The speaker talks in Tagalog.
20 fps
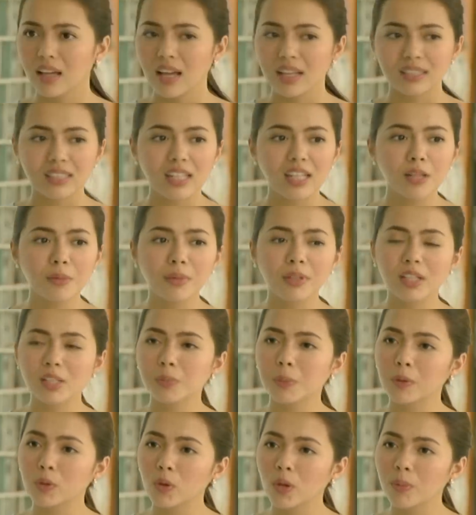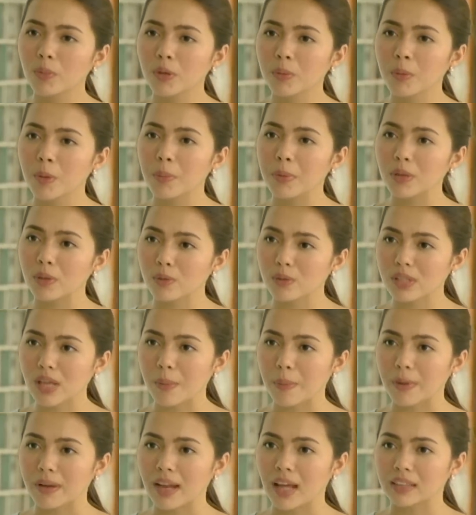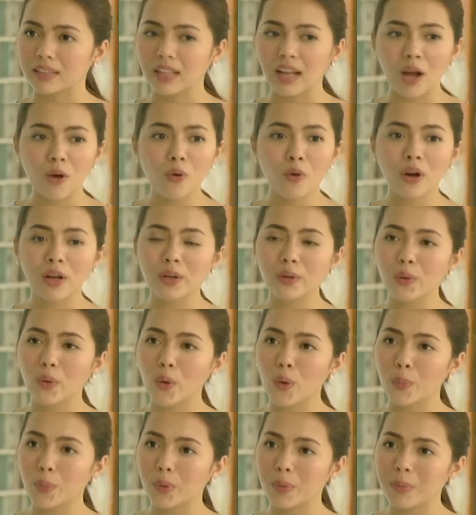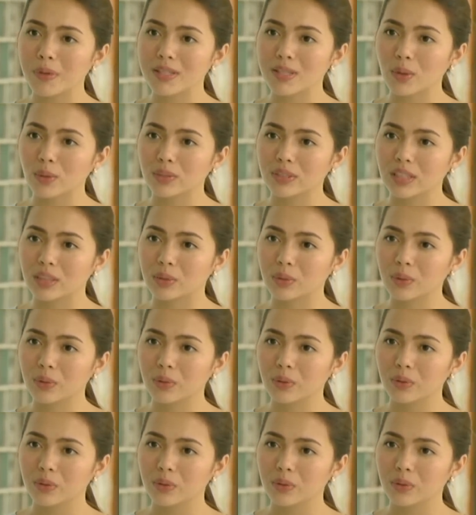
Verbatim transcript: Sana naman respetuhin mo naman yung pinag-usapan natin. Ako nga nagko-compromise ako dito.